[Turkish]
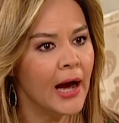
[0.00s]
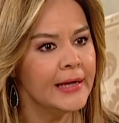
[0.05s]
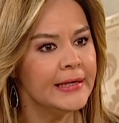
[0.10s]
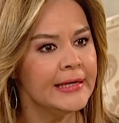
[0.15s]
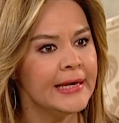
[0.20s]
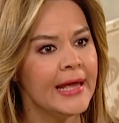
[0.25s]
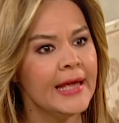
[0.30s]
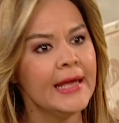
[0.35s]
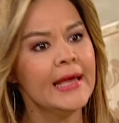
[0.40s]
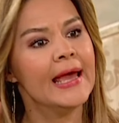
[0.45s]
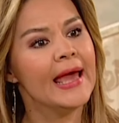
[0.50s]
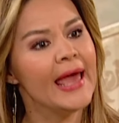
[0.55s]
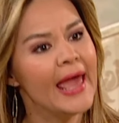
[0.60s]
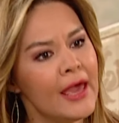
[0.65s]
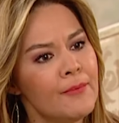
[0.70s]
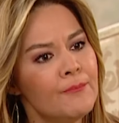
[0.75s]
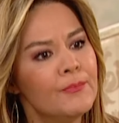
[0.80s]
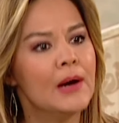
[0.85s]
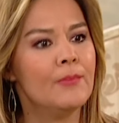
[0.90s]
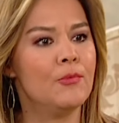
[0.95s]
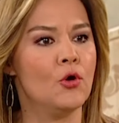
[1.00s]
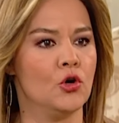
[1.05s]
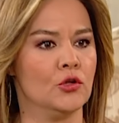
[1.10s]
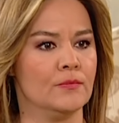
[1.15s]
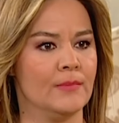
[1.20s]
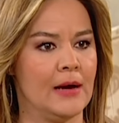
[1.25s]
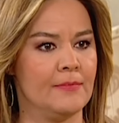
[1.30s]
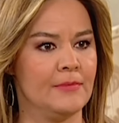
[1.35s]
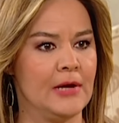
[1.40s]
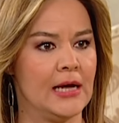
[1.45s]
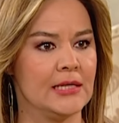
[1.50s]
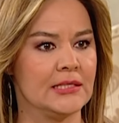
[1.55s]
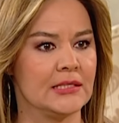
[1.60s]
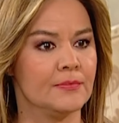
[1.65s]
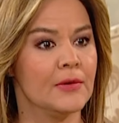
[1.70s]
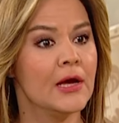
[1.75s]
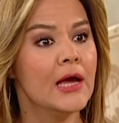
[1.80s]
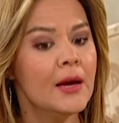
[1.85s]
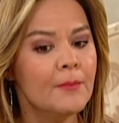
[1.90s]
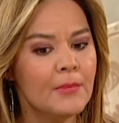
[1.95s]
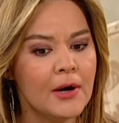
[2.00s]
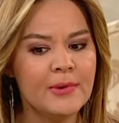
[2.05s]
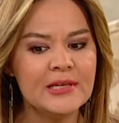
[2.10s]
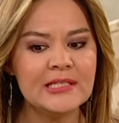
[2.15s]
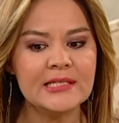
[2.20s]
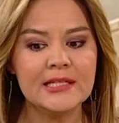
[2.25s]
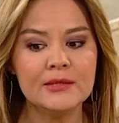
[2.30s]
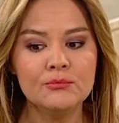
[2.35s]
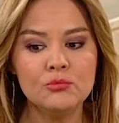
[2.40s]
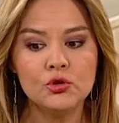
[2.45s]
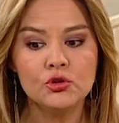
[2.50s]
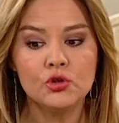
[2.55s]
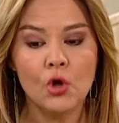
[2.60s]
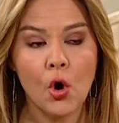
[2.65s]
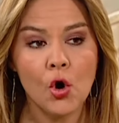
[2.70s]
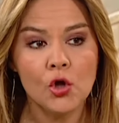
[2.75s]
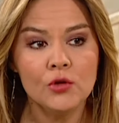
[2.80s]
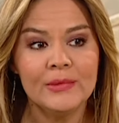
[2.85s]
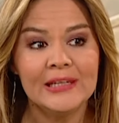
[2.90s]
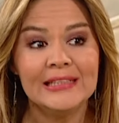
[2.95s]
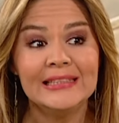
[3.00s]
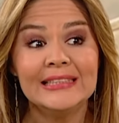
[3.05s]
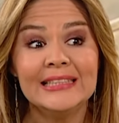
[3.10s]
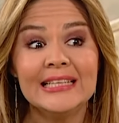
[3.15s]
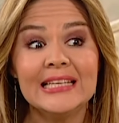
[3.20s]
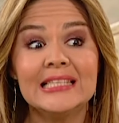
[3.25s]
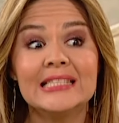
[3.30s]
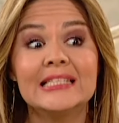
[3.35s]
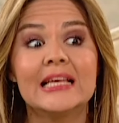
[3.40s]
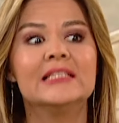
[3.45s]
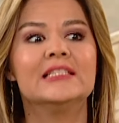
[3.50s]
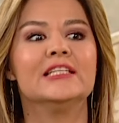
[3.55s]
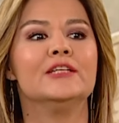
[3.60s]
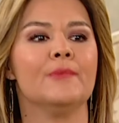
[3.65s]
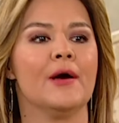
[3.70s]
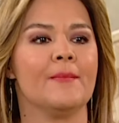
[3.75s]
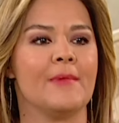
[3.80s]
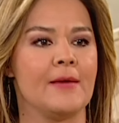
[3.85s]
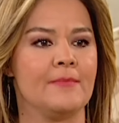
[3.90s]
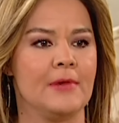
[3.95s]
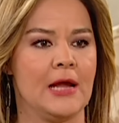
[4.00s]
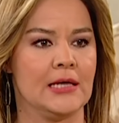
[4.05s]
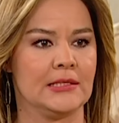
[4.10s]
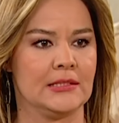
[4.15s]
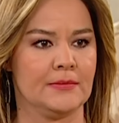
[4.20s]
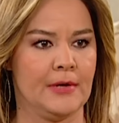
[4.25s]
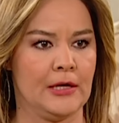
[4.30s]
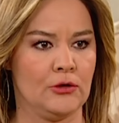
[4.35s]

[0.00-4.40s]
anne hem baba olmam lazım. Babasının burada olmadığını hissettirmemem lazım